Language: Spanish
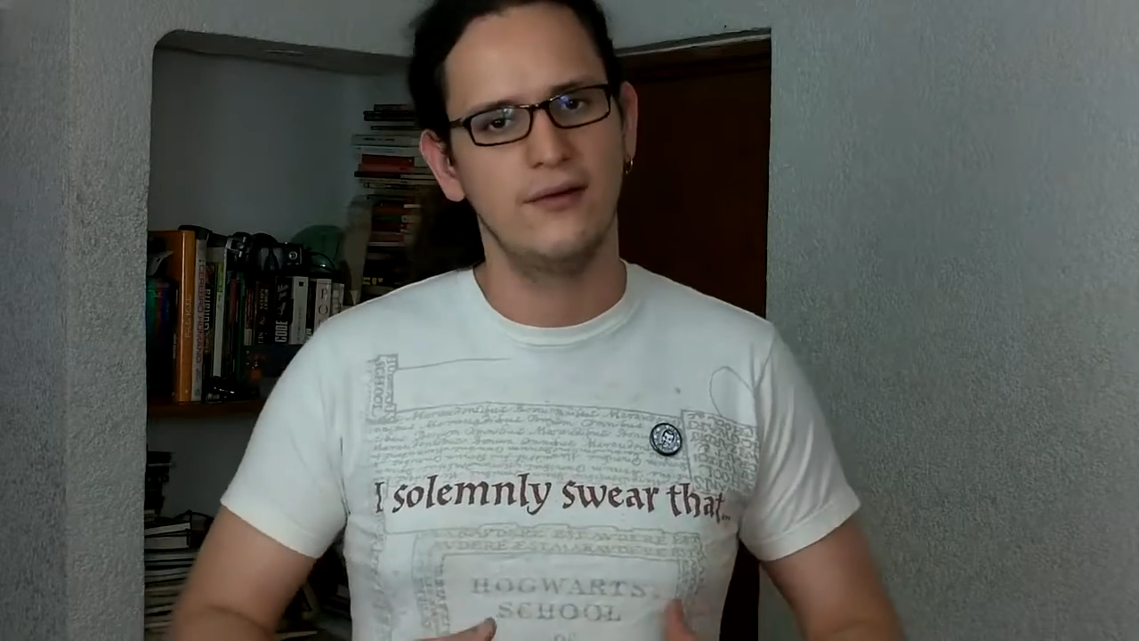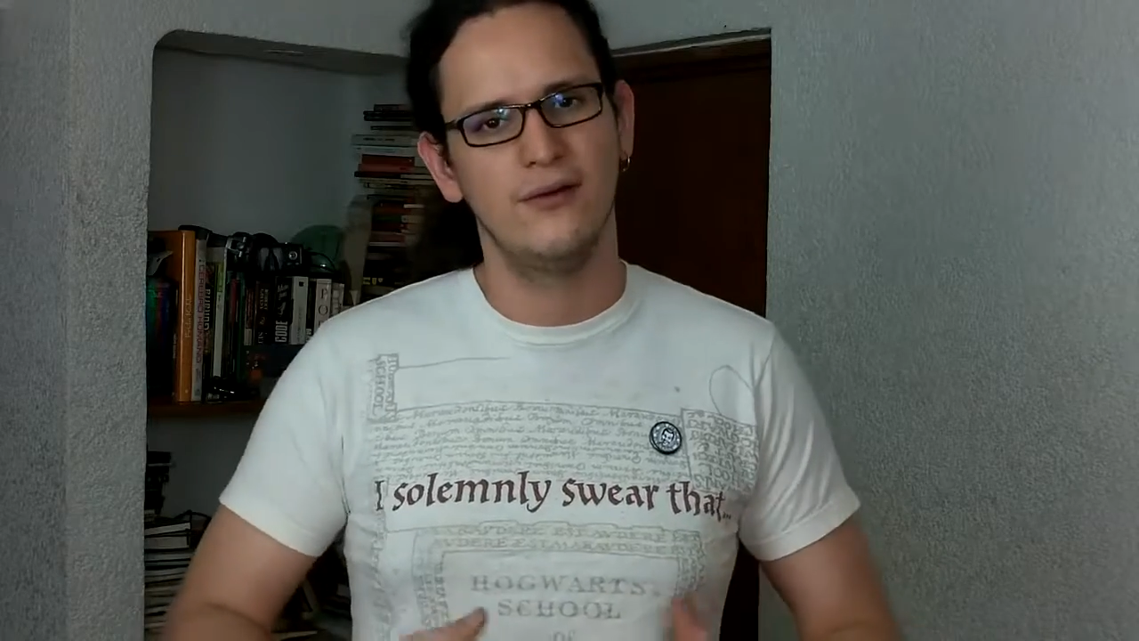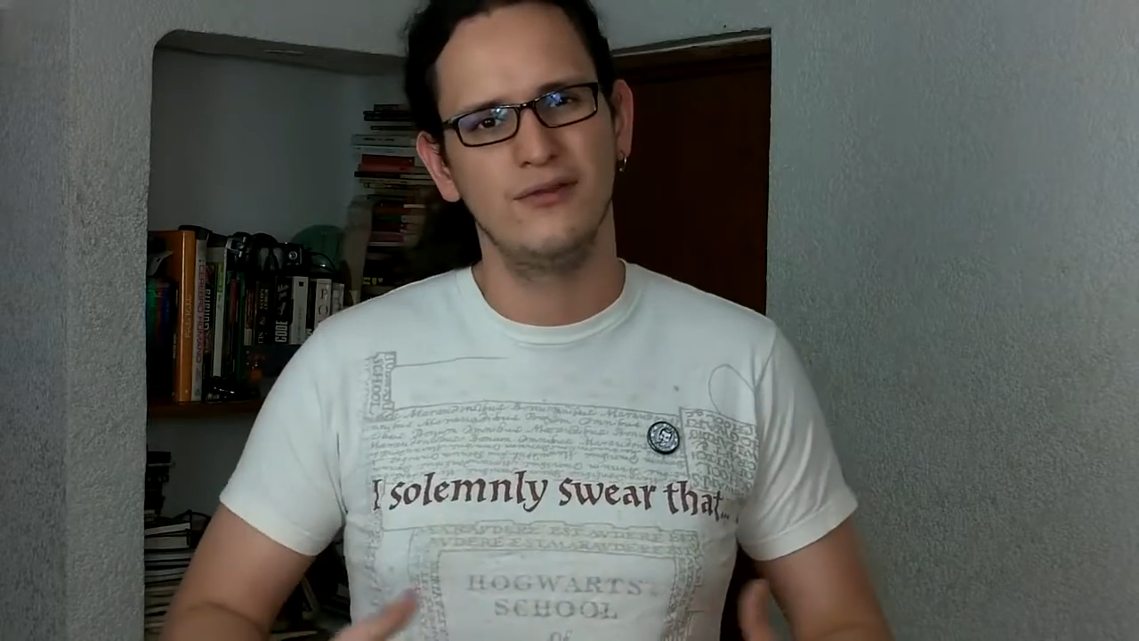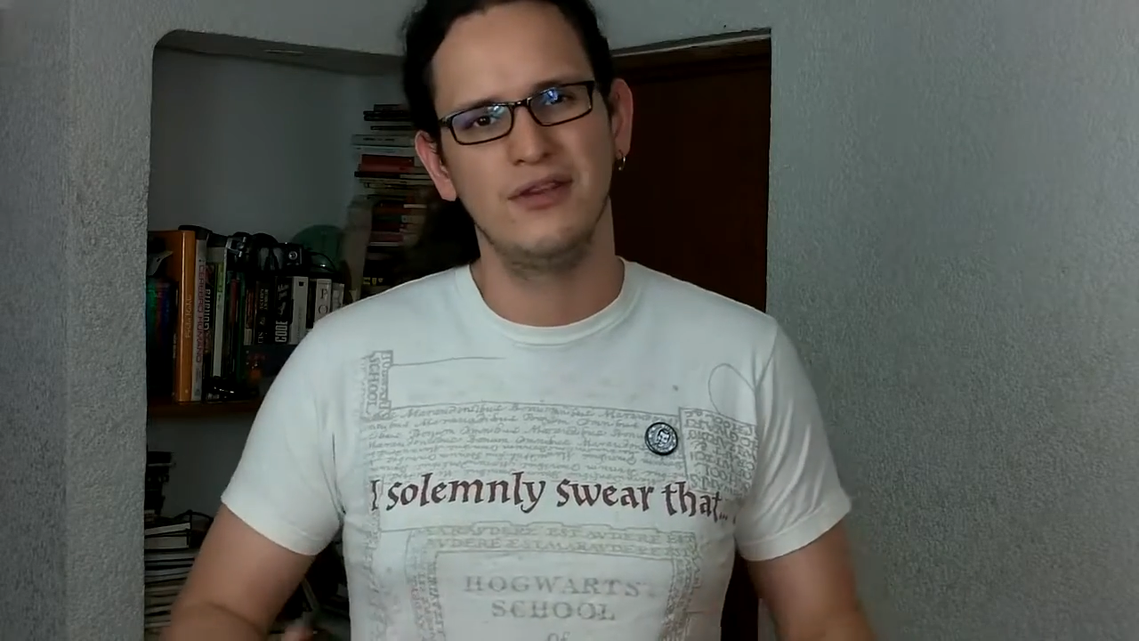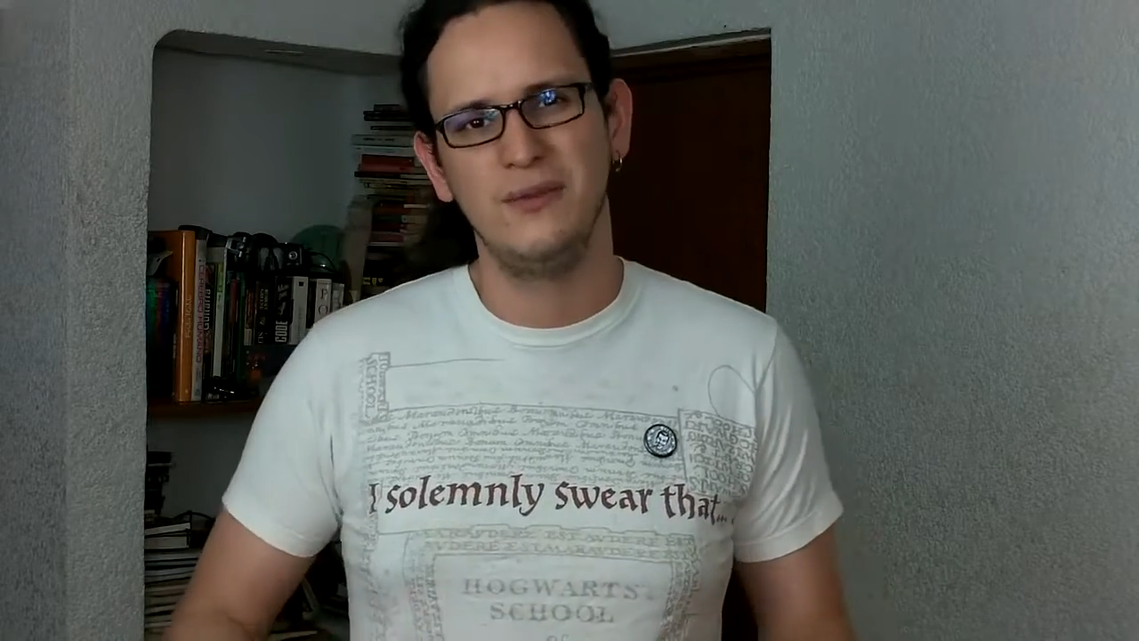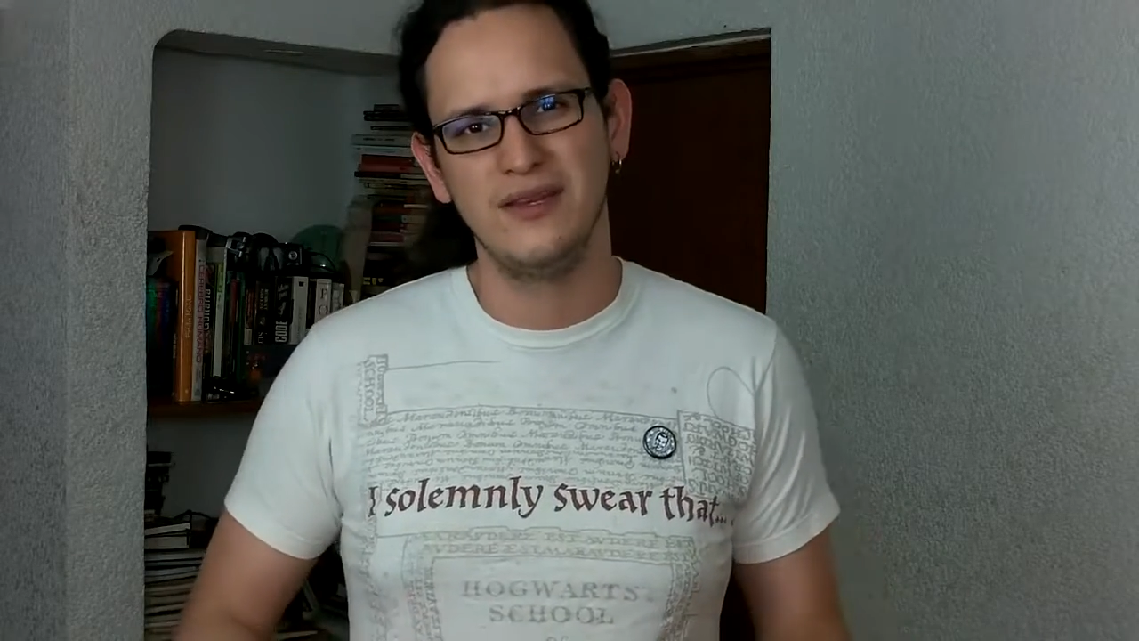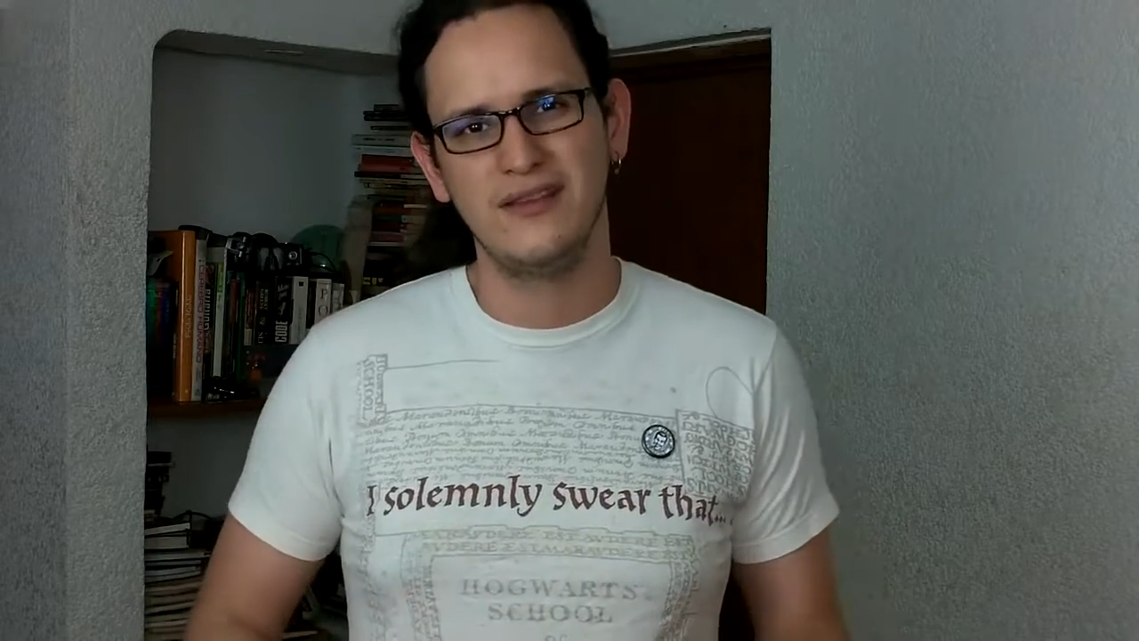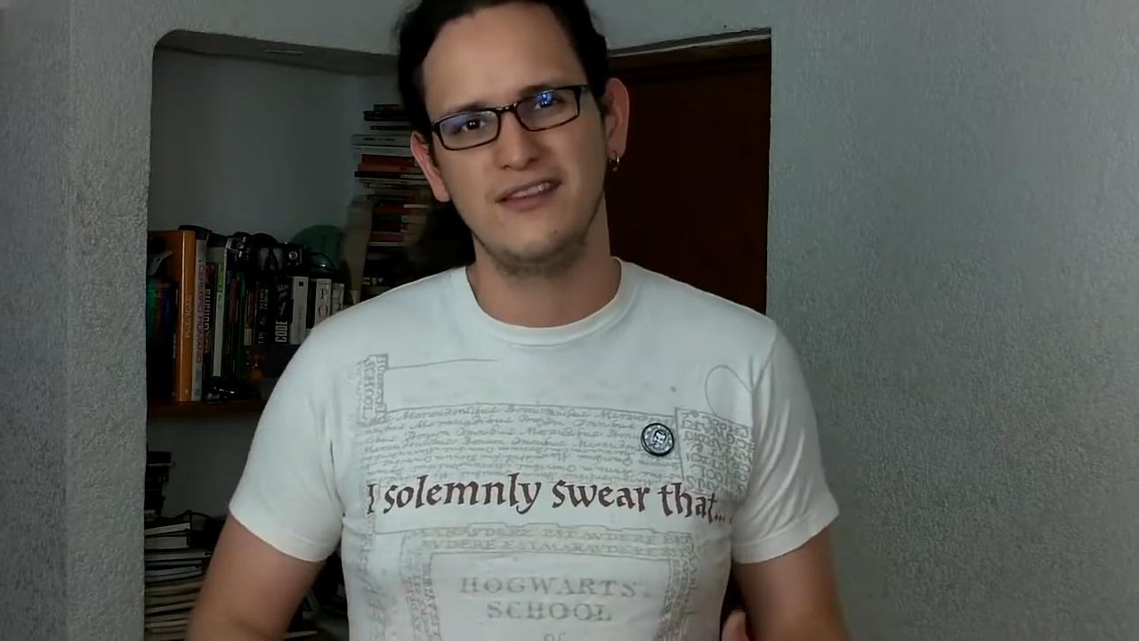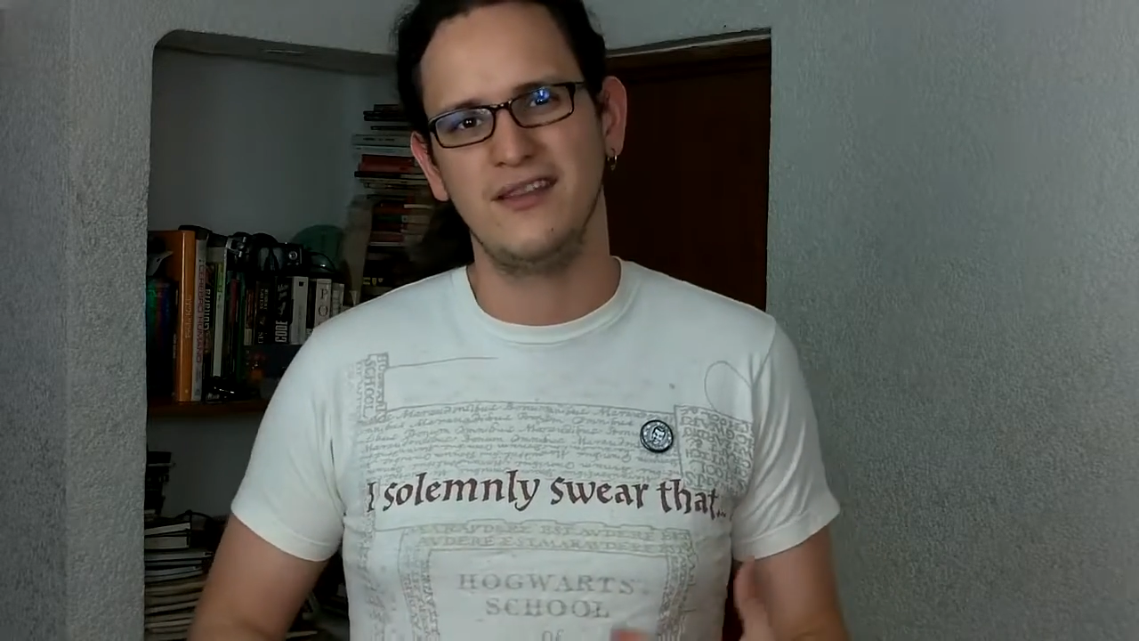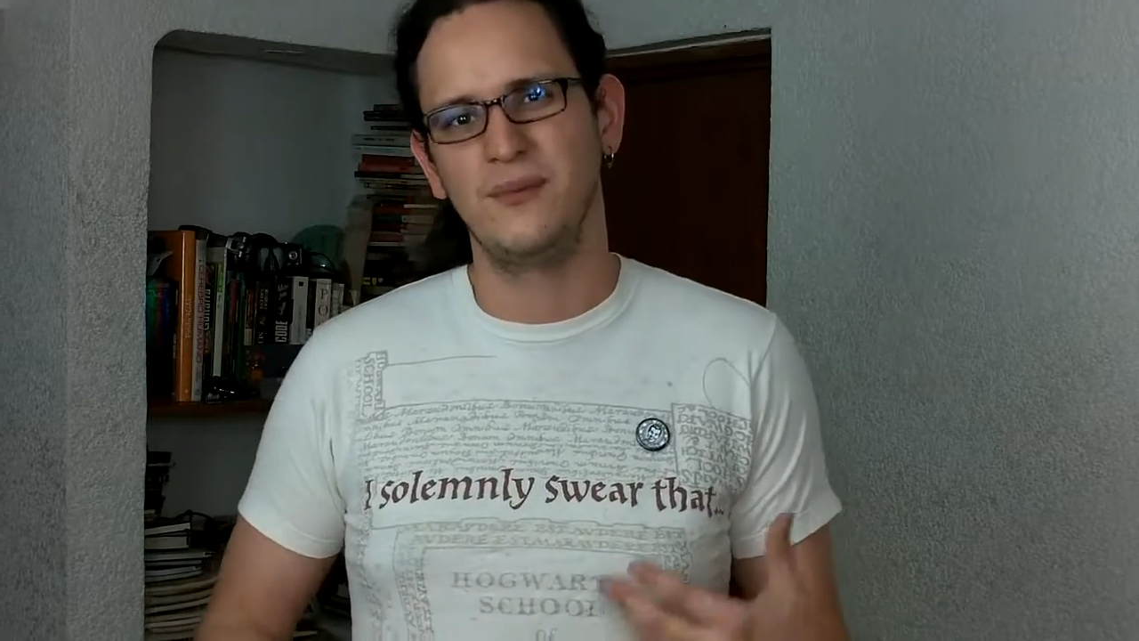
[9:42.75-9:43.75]
los
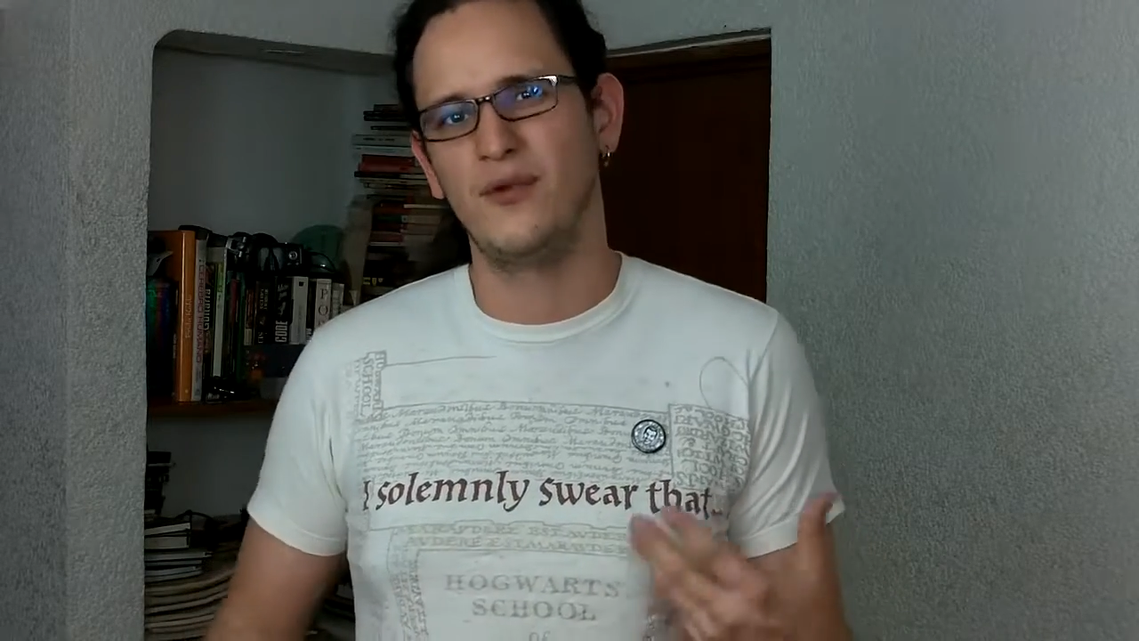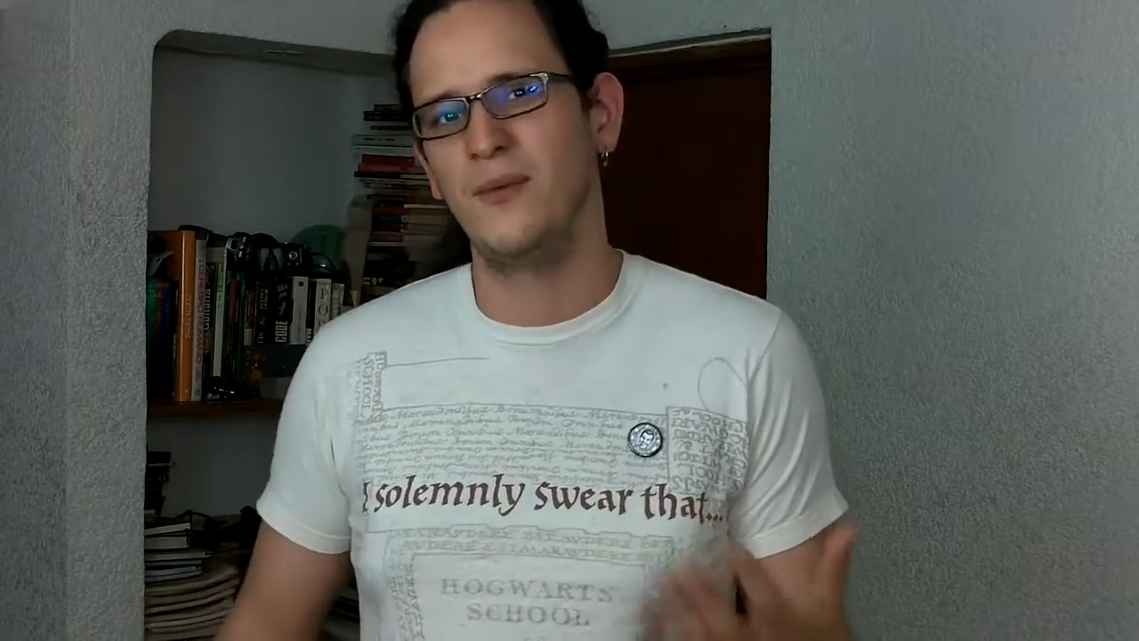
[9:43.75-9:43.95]
límites y de